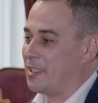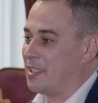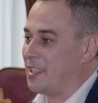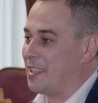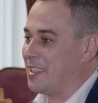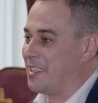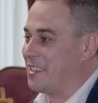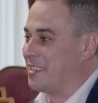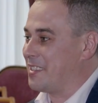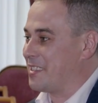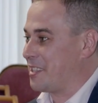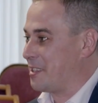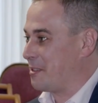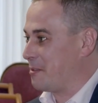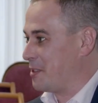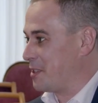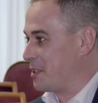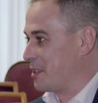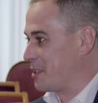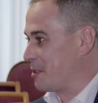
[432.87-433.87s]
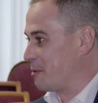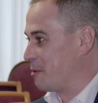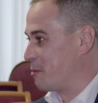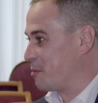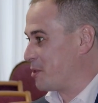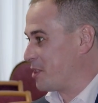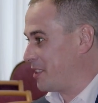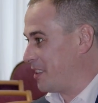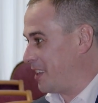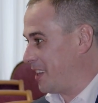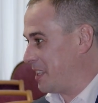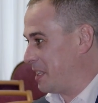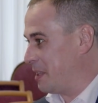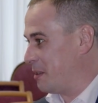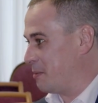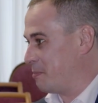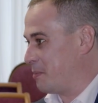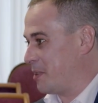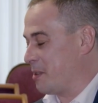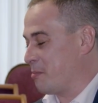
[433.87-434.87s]
и заявить о своем
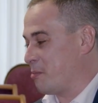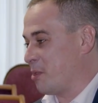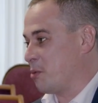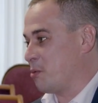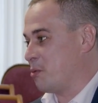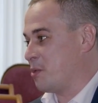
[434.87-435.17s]
желании принимать